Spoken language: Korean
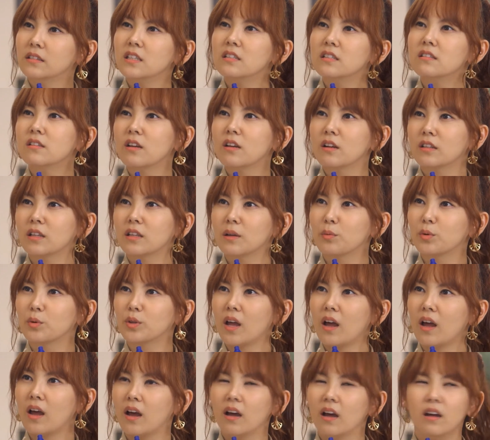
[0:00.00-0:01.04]
키스할
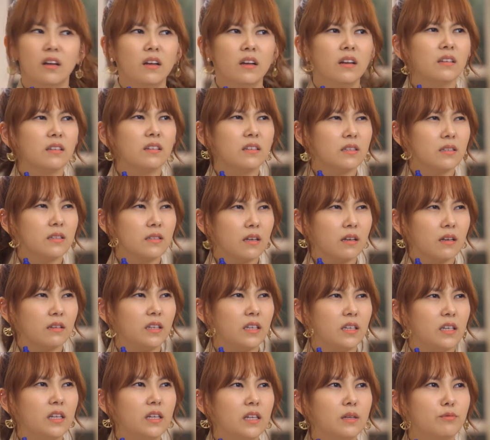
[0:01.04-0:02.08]
때보다
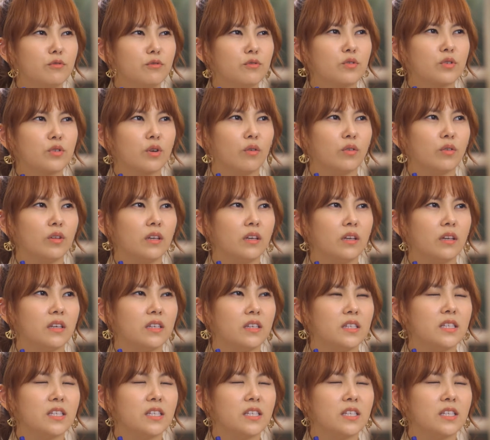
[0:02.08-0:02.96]
키스하기 1분 전이